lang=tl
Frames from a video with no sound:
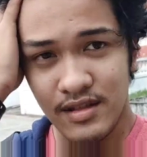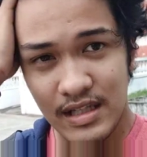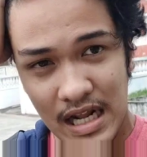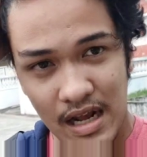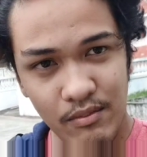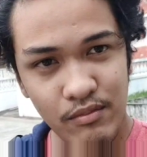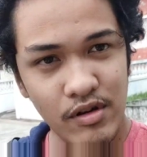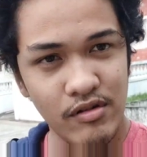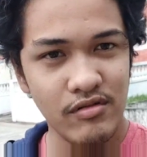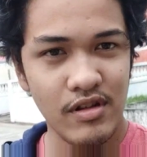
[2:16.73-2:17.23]

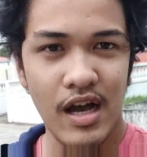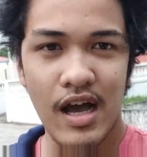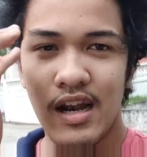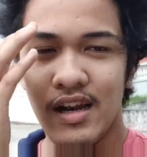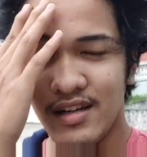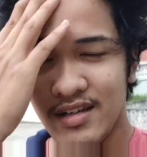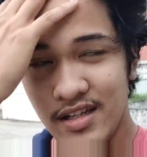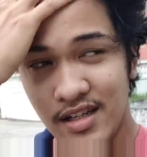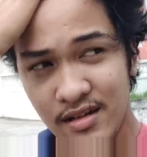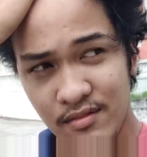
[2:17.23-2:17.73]
Sinabi ko na
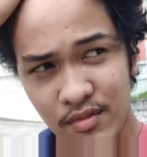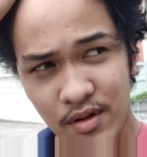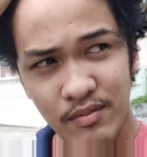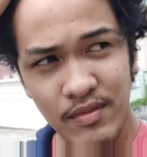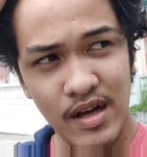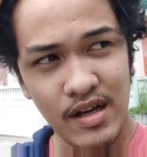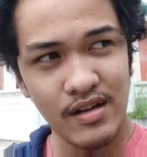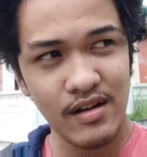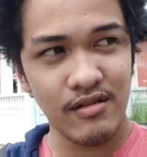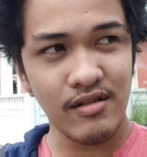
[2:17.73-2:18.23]
nga lang na
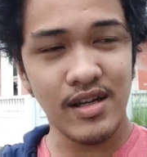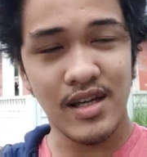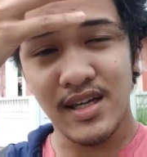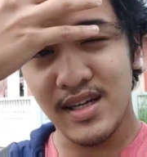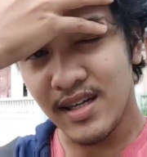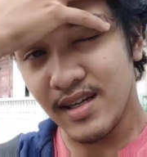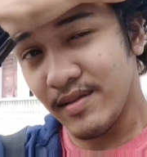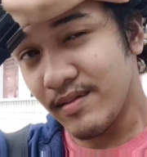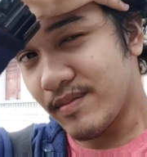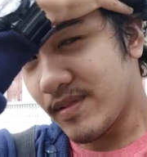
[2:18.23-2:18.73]
nagbablog ako eh.
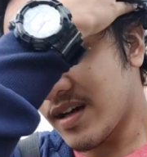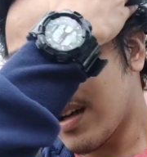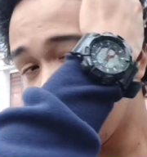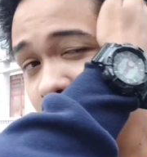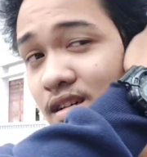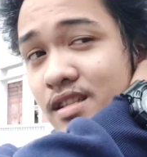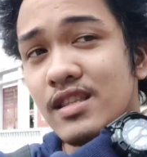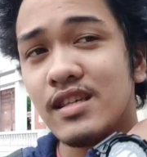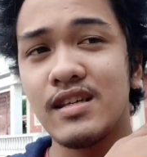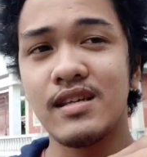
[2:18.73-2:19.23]

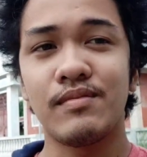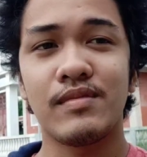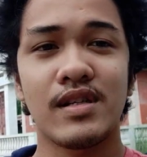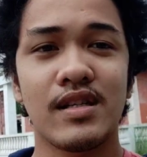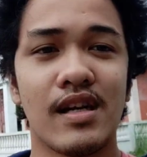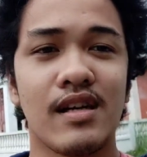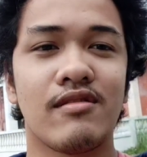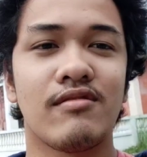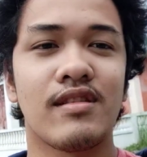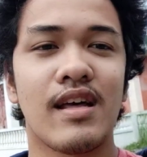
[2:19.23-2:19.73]
Para di
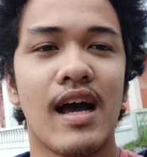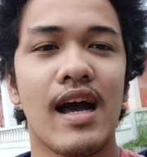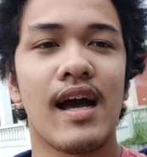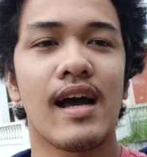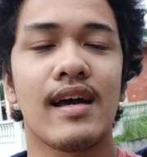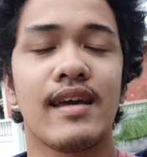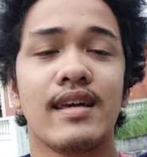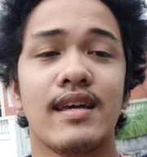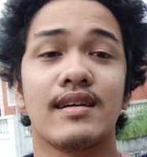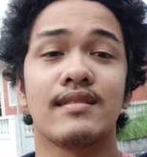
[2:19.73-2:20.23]
masyadong
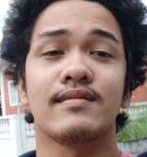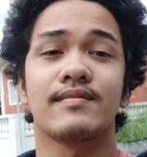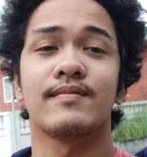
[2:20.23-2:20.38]
nakakaya.